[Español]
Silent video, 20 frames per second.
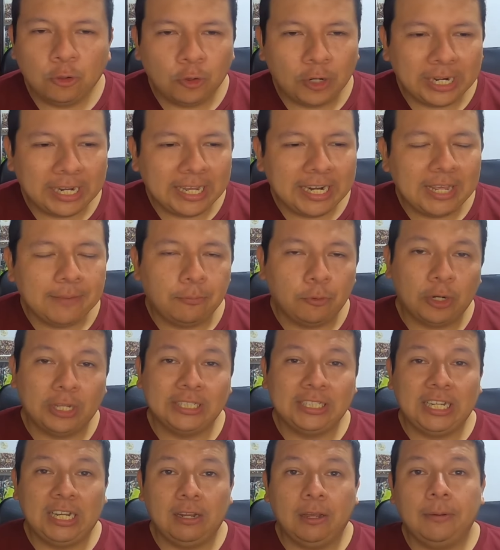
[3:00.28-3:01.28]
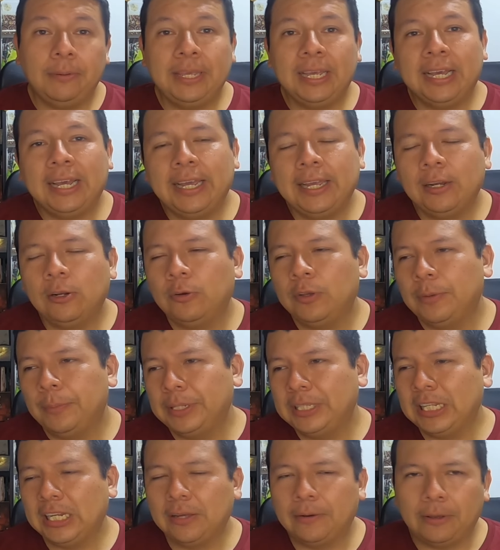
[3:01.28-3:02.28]
a y porque si le va bien a él,
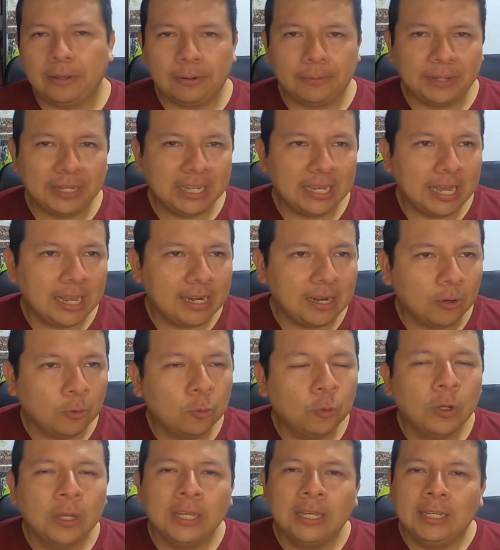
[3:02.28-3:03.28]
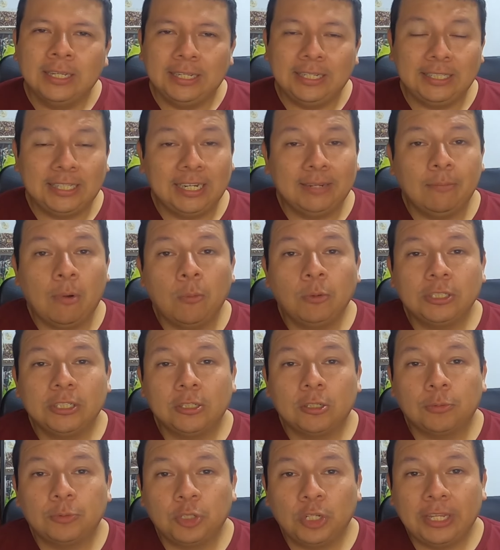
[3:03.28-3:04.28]
obviamente le va a ir bien a la U y tenemos
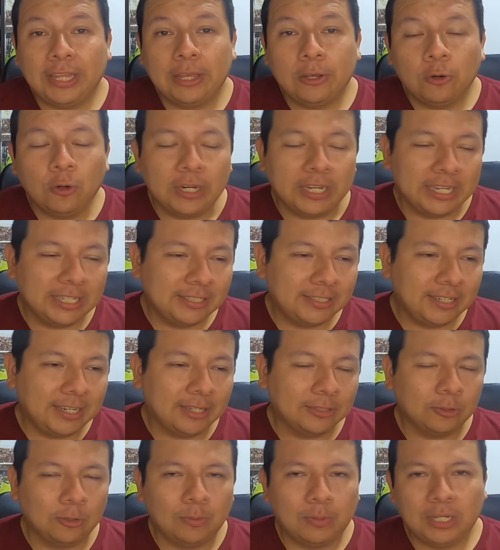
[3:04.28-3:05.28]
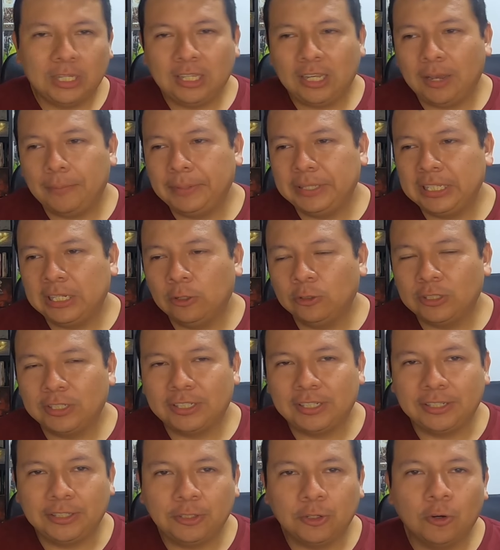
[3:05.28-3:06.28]
muchas opciones de gol en este caso. Prácticamente no se
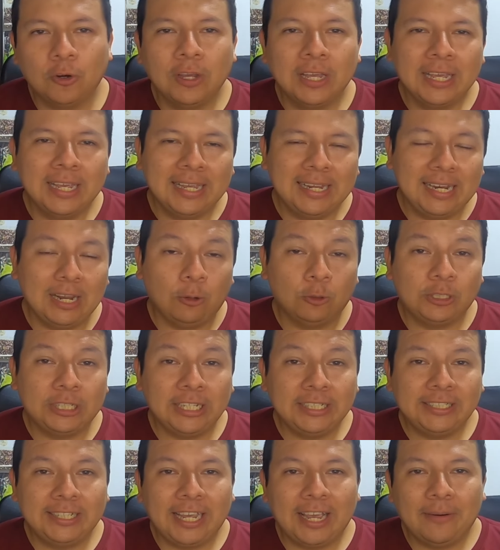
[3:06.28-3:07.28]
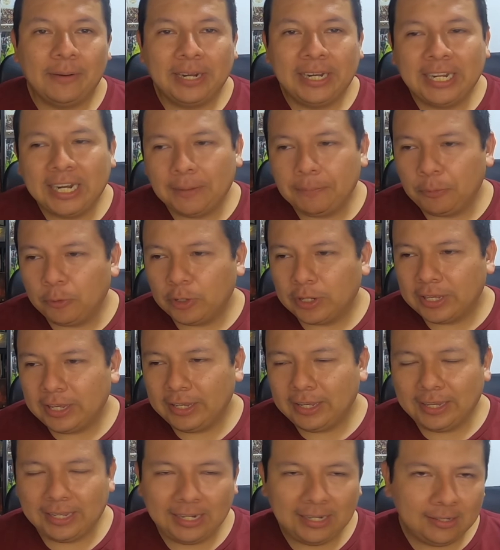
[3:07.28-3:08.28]
sintió la ausencia de Valera
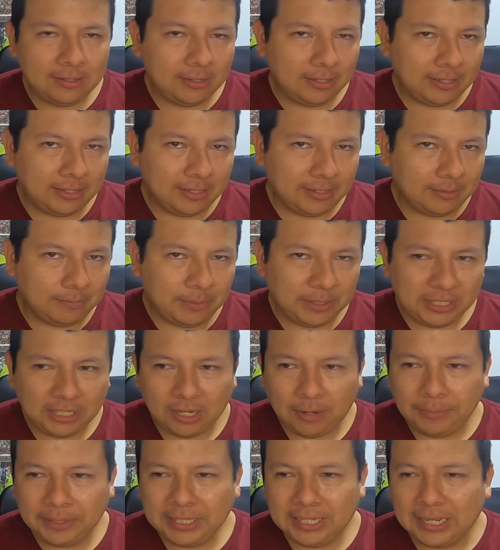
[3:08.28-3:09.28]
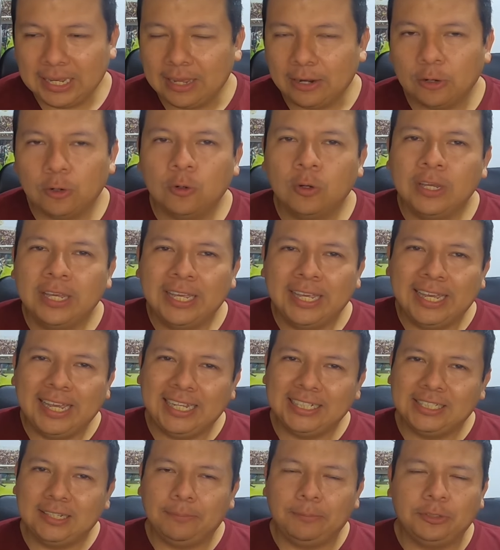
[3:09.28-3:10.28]
porque él eh, prácticamente agarró
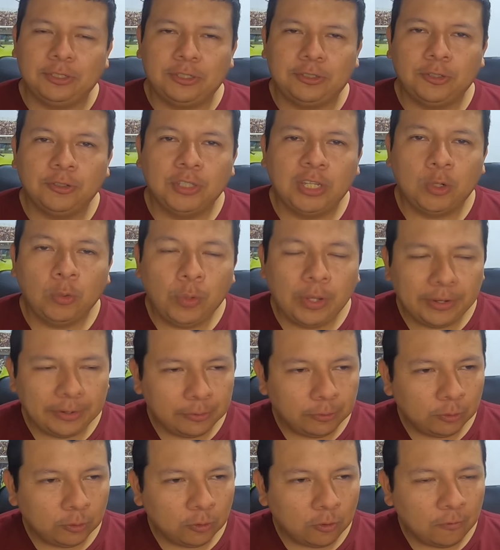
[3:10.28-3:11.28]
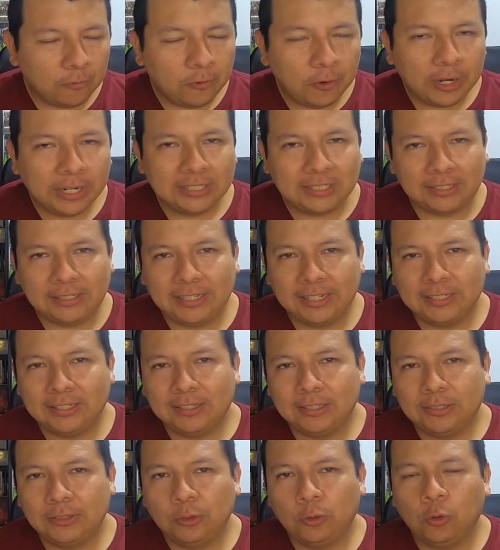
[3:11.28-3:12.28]
esta posición de 9 junto con Flores, así que
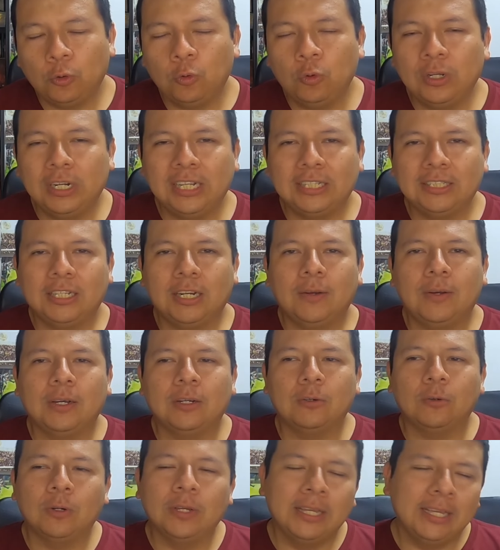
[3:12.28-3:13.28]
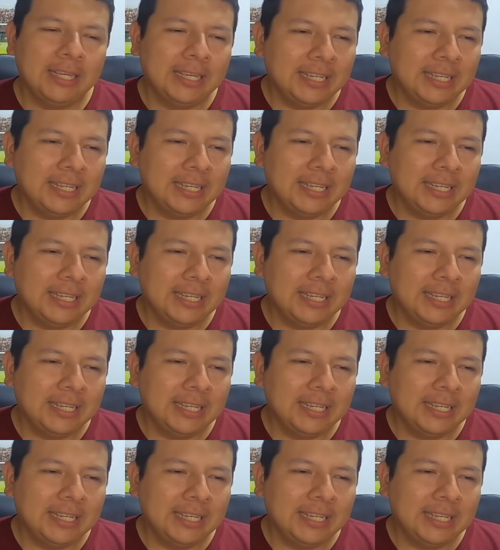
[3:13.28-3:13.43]
está haciendo un gran trabajo.